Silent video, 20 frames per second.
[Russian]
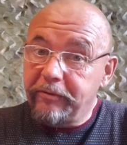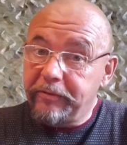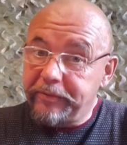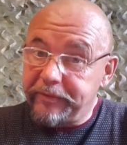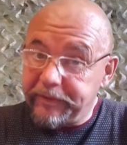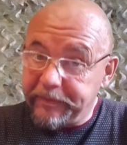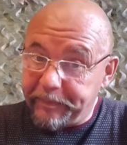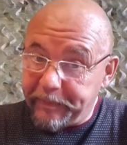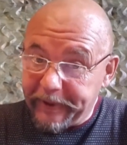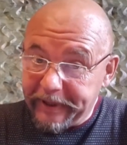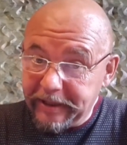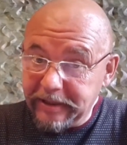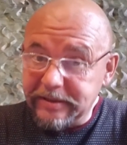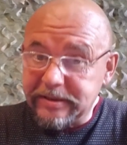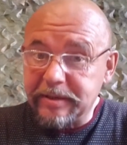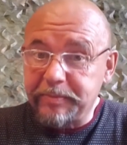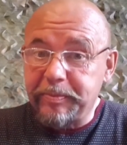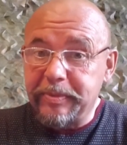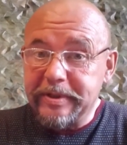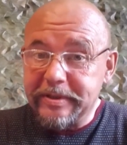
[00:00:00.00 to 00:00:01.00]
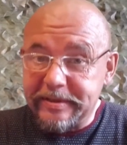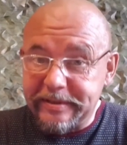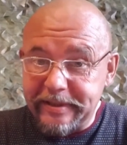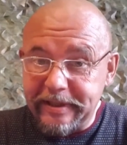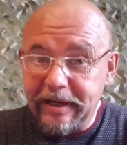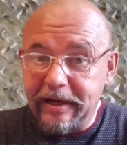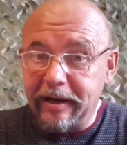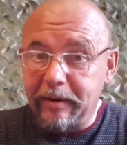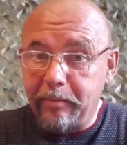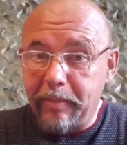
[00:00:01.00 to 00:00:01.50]
в принципе,
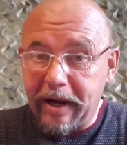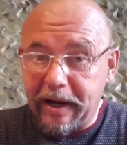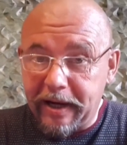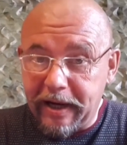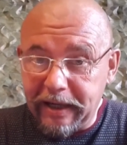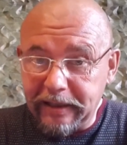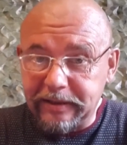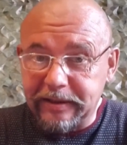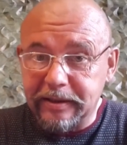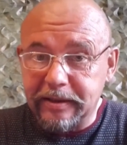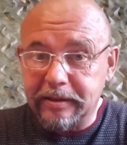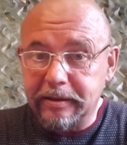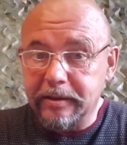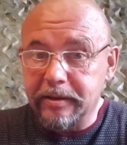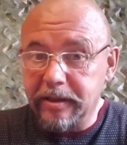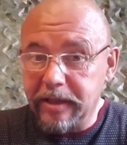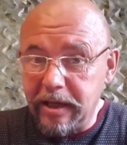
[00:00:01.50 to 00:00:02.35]
сильно богатых